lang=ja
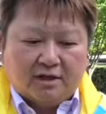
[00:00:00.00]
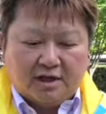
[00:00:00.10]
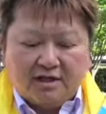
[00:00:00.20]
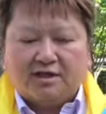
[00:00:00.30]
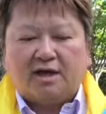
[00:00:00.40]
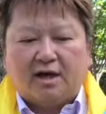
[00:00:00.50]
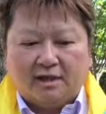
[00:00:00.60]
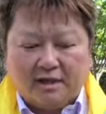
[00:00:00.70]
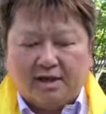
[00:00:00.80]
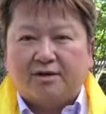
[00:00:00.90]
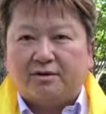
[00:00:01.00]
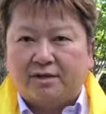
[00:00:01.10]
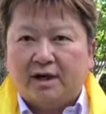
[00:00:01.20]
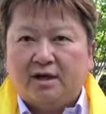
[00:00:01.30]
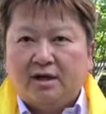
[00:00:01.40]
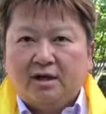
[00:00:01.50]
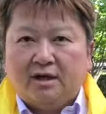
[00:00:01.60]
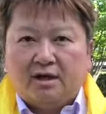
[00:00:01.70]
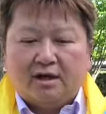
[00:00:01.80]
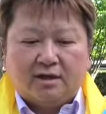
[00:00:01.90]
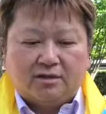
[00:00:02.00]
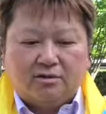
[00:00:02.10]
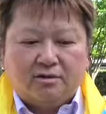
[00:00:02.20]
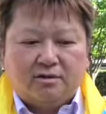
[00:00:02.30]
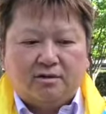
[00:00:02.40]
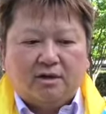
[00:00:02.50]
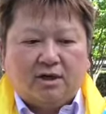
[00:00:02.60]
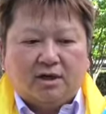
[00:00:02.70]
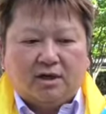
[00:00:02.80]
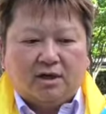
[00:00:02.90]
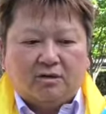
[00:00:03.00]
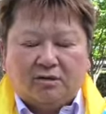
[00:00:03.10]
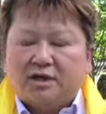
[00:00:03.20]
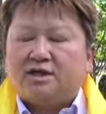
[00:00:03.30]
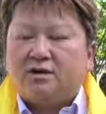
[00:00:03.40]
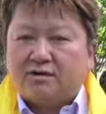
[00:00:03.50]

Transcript: 手助けができるような、えそういう、えお手伝い